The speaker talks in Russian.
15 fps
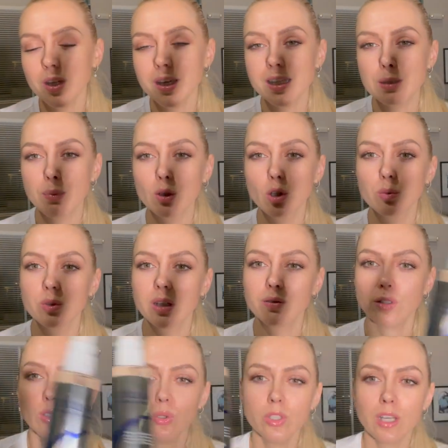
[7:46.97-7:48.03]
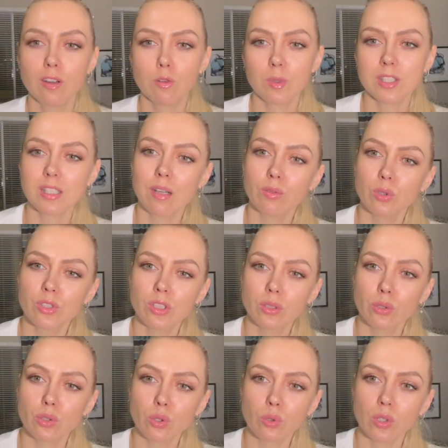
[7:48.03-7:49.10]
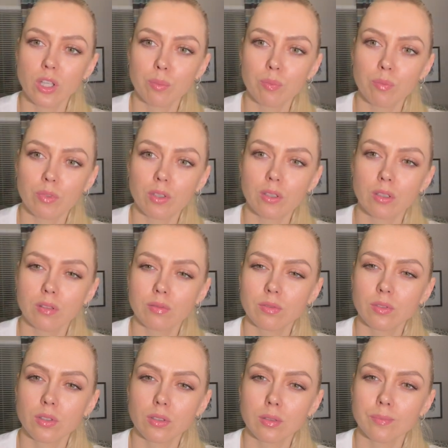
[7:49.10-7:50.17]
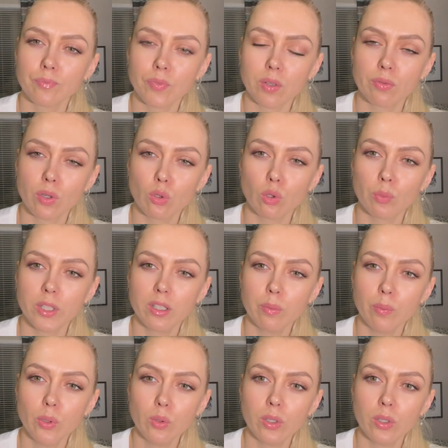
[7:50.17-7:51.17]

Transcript: есть подробное видео, я вам оставлю ссылочку я, э, вверху прикреплю.